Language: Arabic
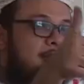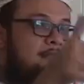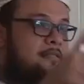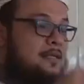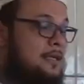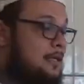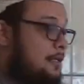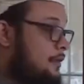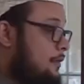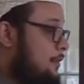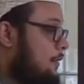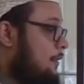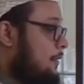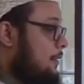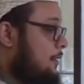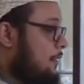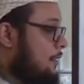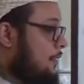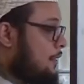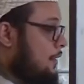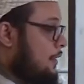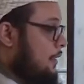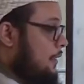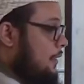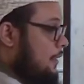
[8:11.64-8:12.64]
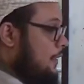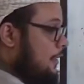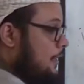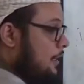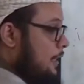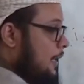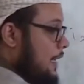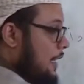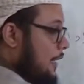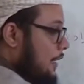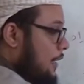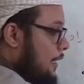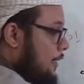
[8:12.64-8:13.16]
أحسنت
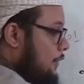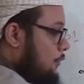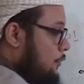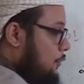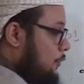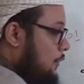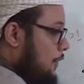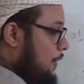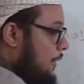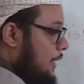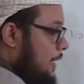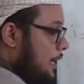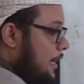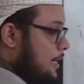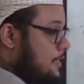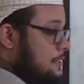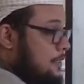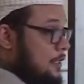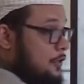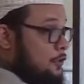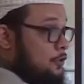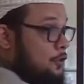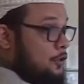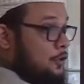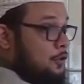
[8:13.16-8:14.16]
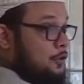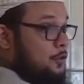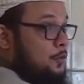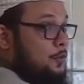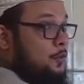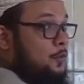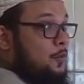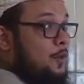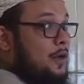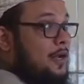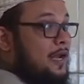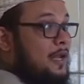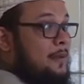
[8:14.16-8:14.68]
لاقته نجاسة
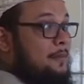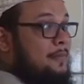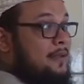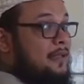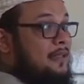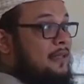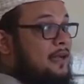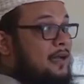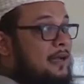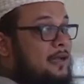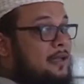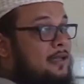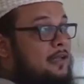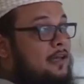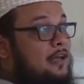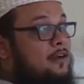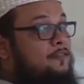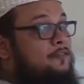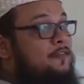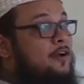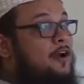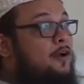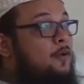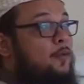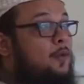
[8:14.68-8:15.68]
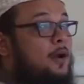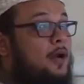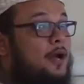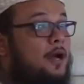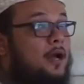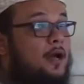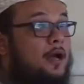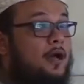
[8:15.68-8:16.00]
ولم يتغير فهو